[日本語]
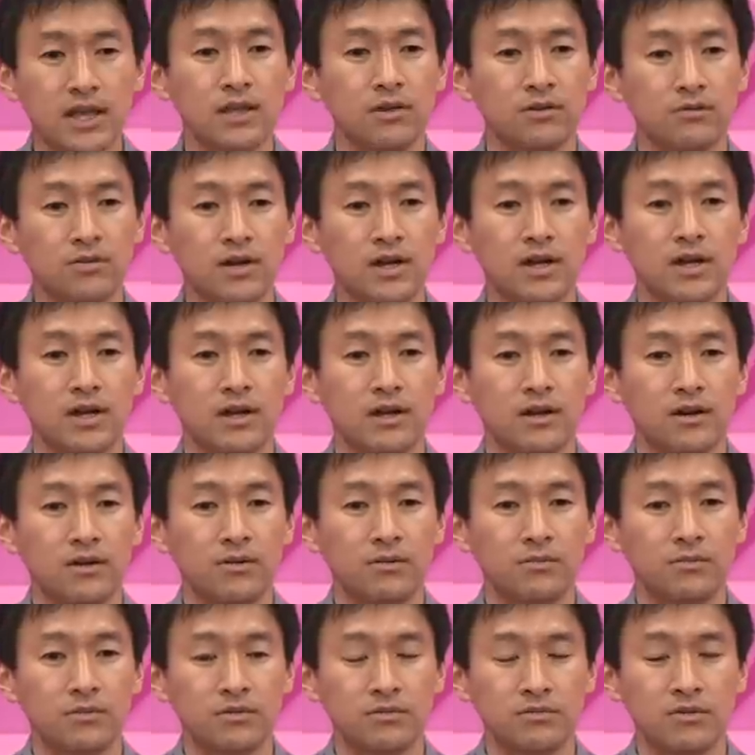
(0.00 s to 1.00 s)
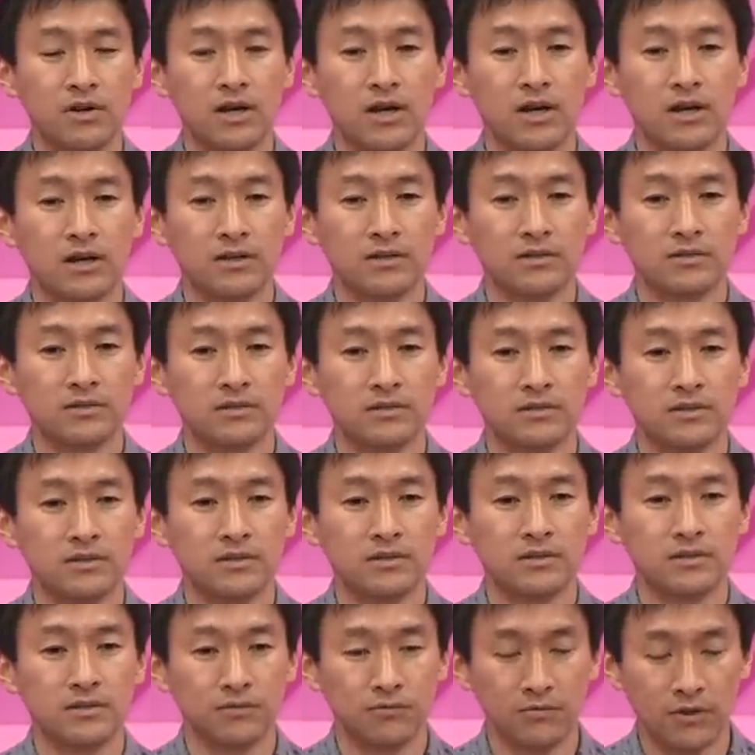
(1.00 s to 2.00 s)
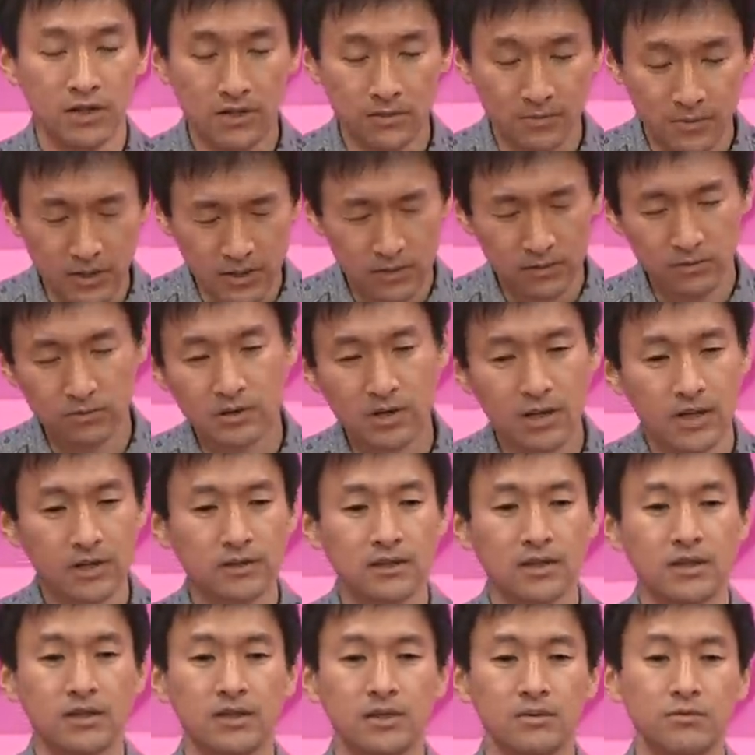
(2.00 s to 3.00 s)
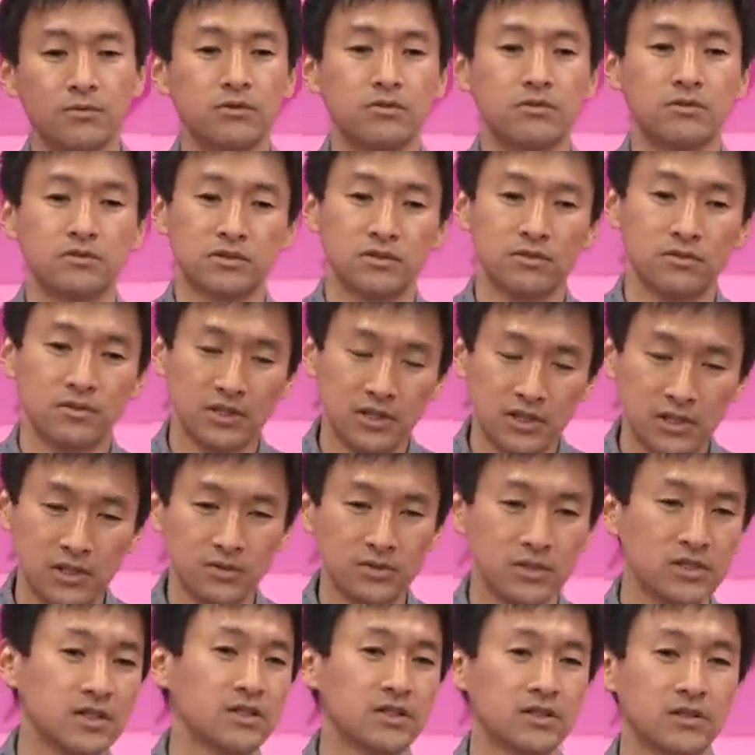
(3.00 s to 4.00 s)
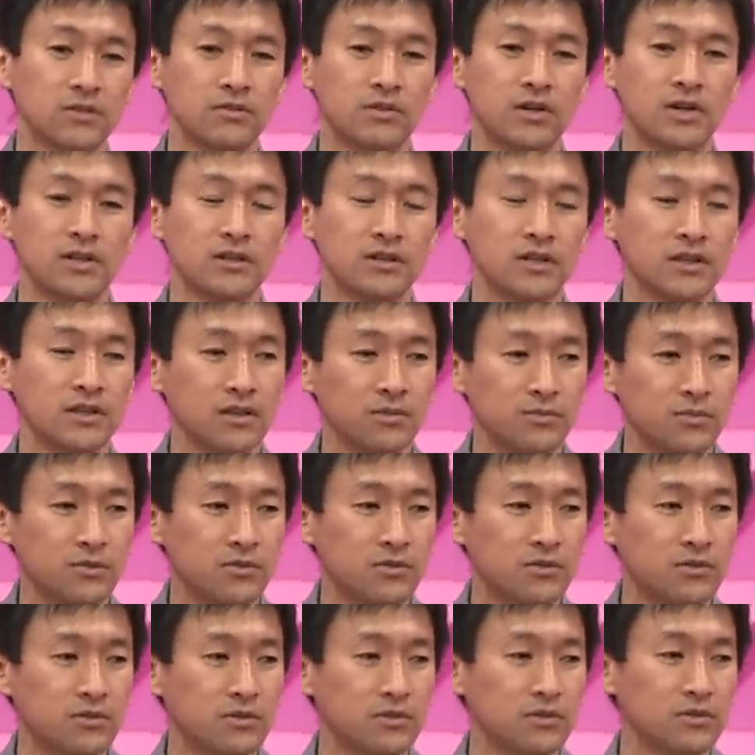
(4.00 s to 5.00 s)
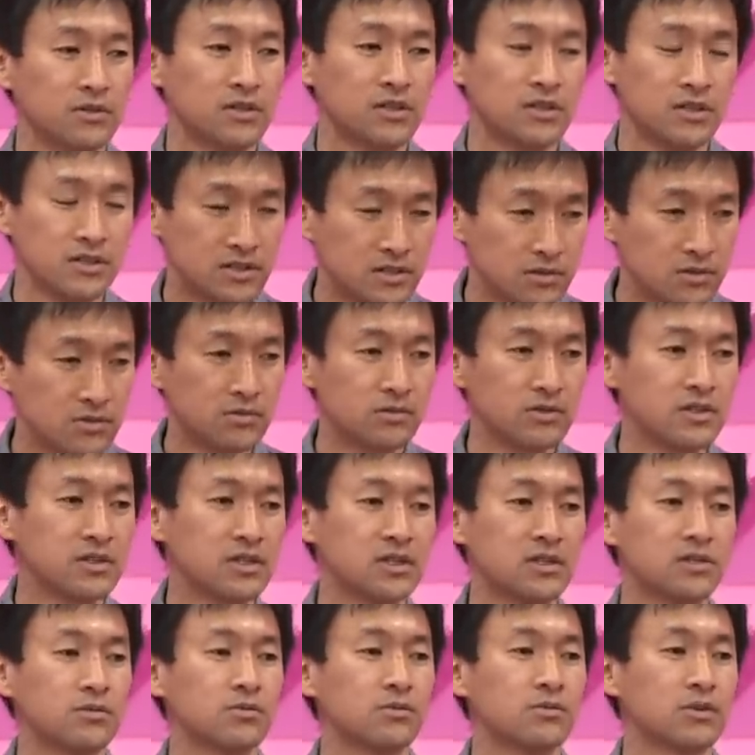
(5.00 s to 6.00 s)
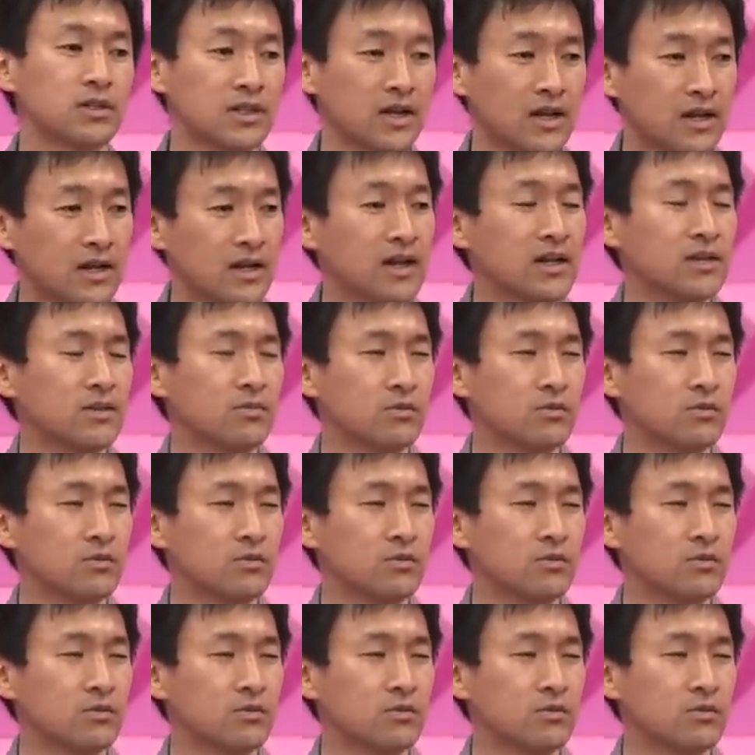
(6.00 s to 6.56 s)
イルは僕はウェルビーイングの観点でもその人間の進化という観点でも非常に寄与度は高いと